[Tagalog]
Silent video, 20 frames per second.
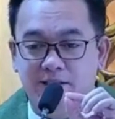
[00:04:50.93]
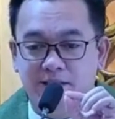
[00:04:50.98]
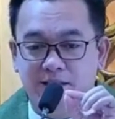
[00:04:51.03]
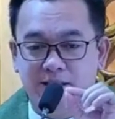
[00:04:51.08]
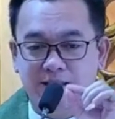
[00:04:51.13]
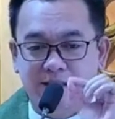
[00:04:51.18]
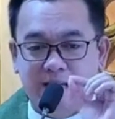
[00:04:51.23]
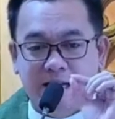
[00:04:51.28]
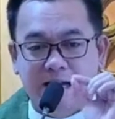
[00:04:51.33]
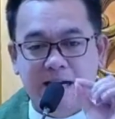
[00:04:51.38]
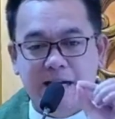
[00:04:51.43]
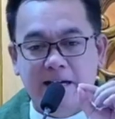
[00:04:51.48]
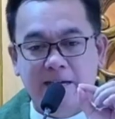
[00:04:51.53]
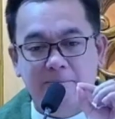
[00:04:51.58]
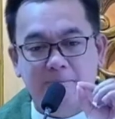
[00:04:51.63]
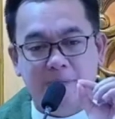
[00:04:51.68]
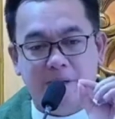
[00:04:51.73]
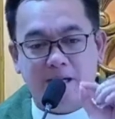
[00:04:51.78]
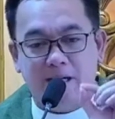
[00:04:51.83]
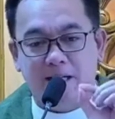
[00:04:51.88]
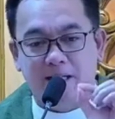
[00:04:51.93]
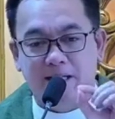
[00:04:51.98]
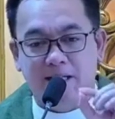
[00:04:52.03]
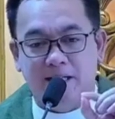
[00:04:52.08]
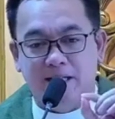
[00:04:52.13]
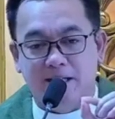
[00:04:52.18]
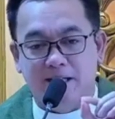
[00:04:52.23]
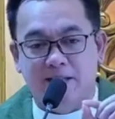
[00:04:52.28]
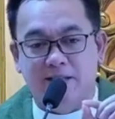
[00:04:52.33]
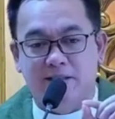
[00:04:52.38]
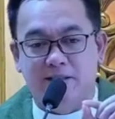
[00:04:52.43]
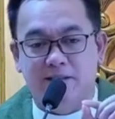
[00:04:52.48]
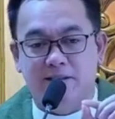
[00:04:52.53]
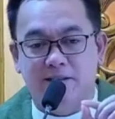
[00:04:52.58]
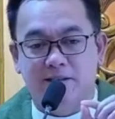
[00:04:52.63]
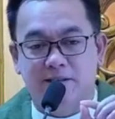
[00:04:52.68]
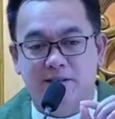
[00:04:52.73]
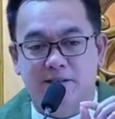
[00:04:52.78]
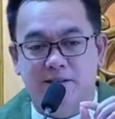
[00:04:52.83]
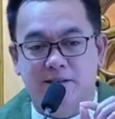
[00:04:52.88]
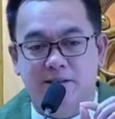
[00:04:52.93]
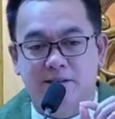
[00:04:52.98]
No? Napakaliit.